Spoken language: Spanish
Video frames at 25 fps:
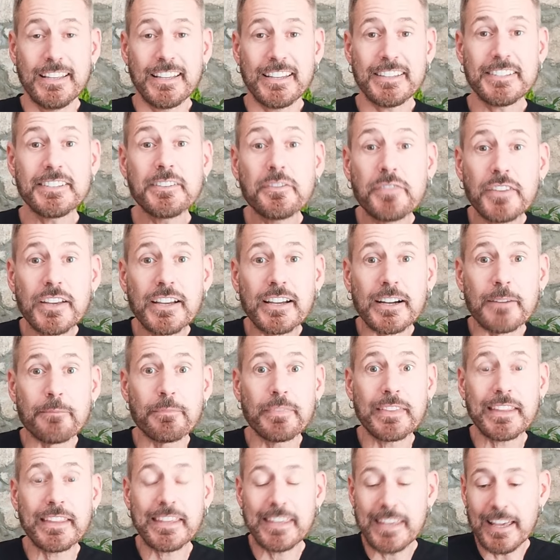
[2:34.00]
¿Qué
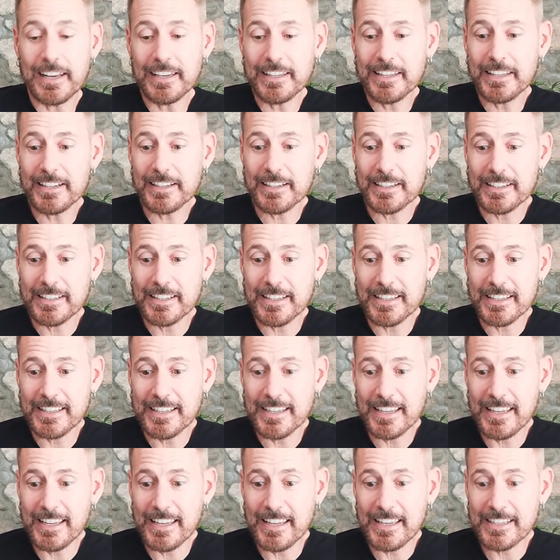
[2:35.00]
significa? Que alguien
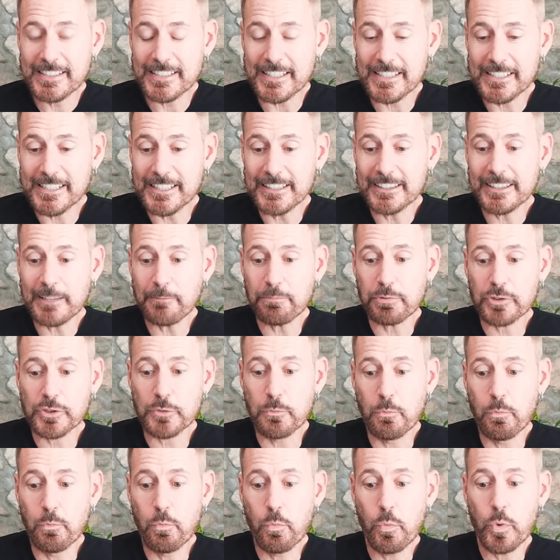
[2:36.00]
eh, se siente
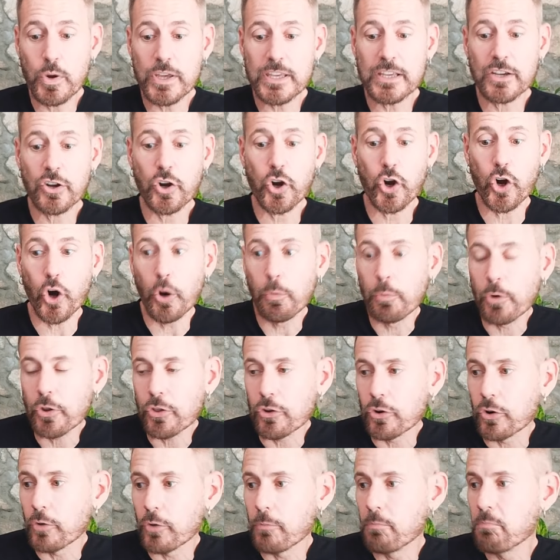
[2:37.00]
pues muy
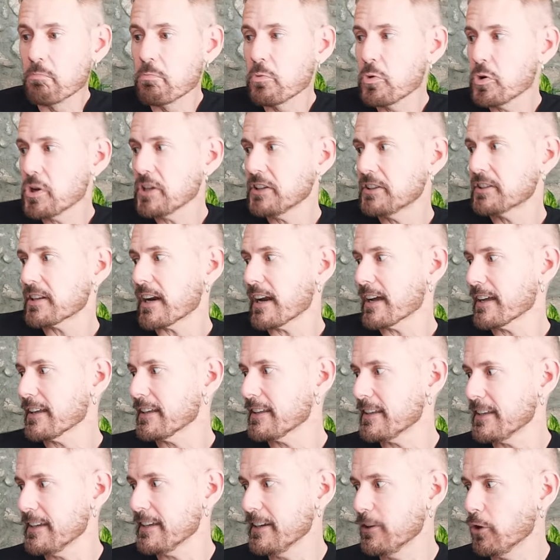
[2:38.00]
cómodo, muy
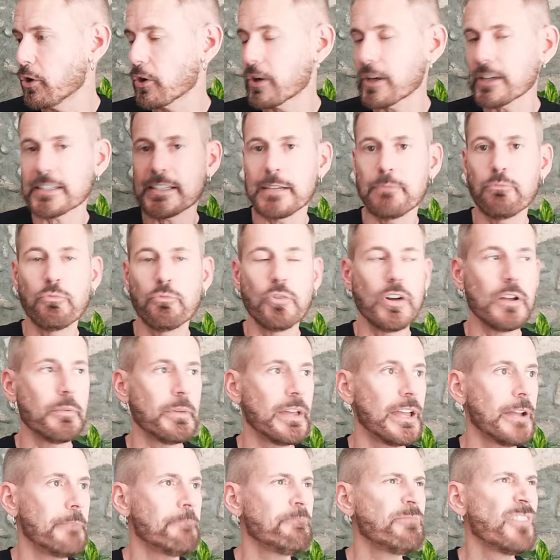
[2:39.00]
tranquilo, que se
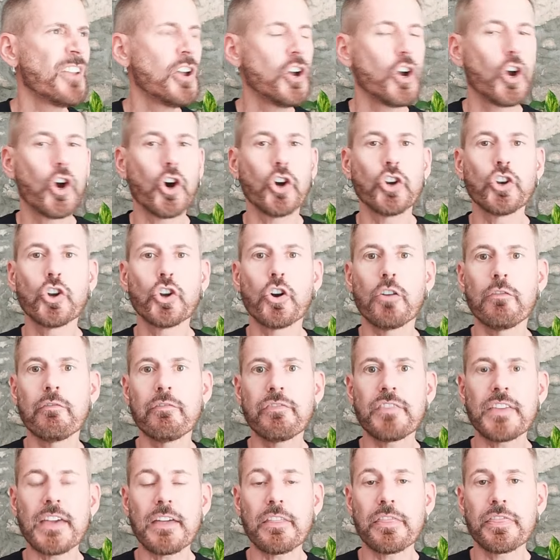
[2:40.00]
mueve con
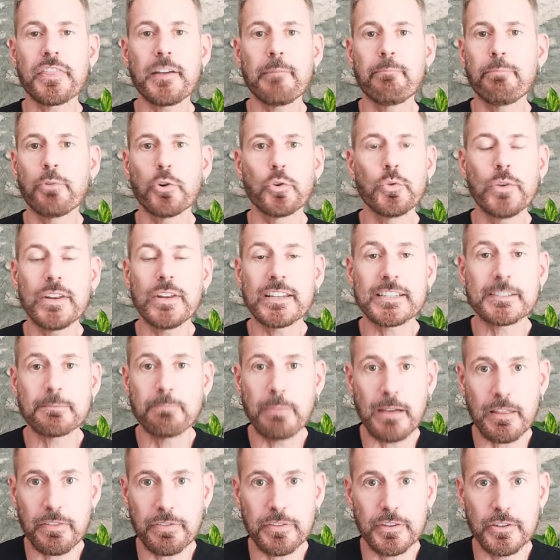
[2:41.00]
confianza por un
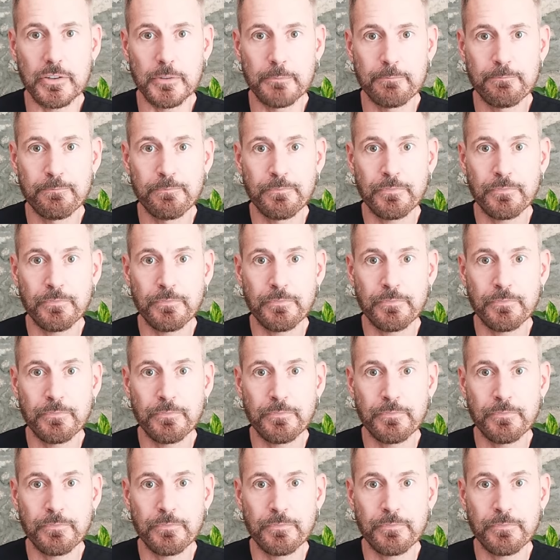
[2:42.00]
espacio.